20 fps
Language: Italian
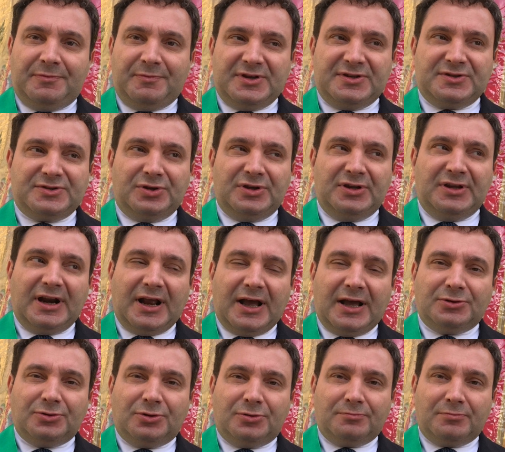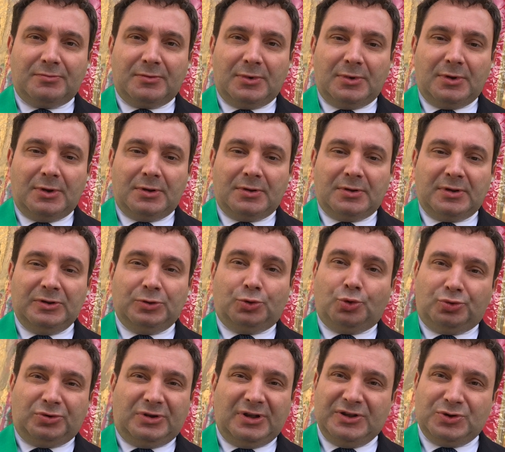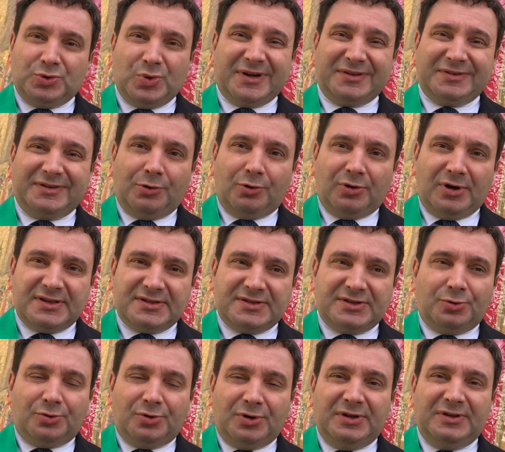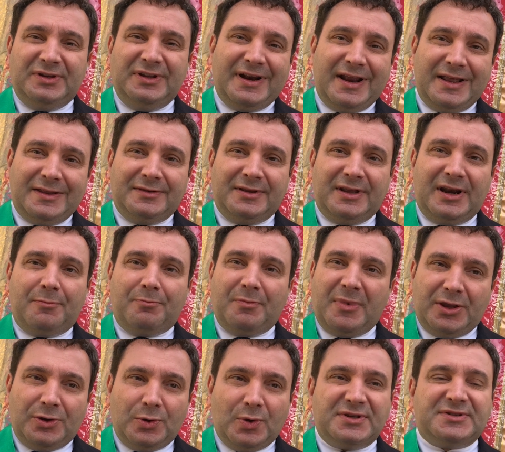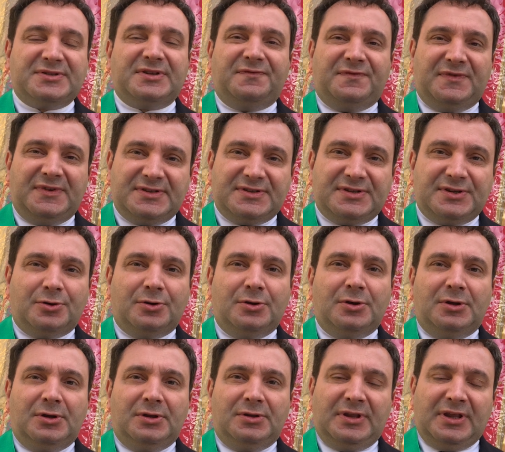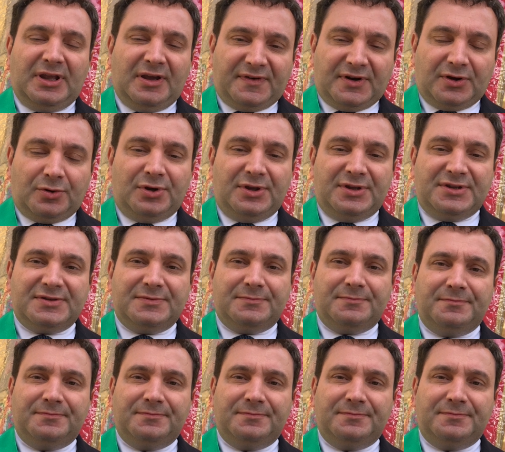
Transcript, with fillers: messa in grado, in tutte le sue articolazioni, di rendere al meglio al servizio degli afragolesi.